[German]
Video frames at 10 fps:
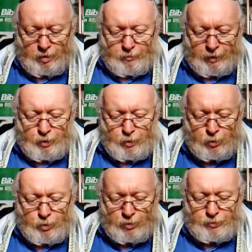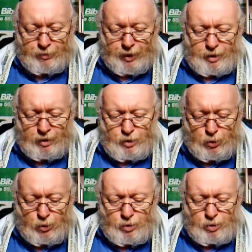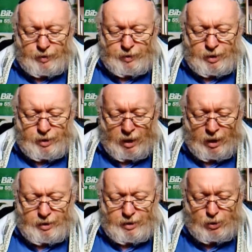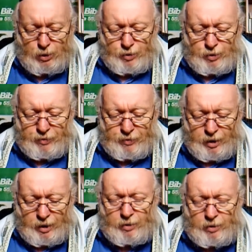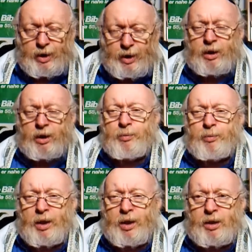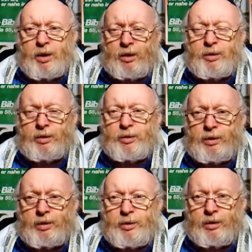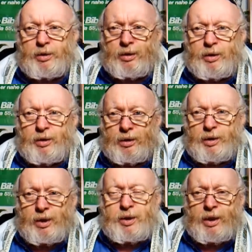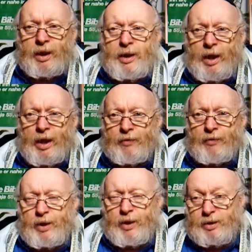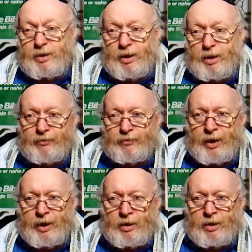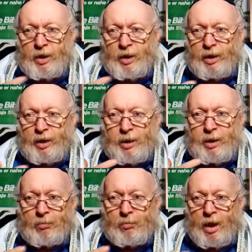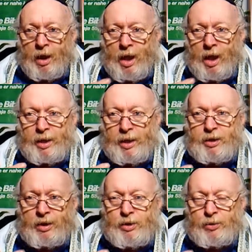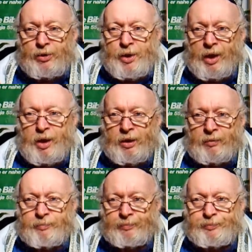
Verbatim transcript: Wenn du Frieden suchst, wie es hier heißt, suche Frieden und jage ihm nach. Es ist keine einfache Sache, Frieden im Herzen zu tragen.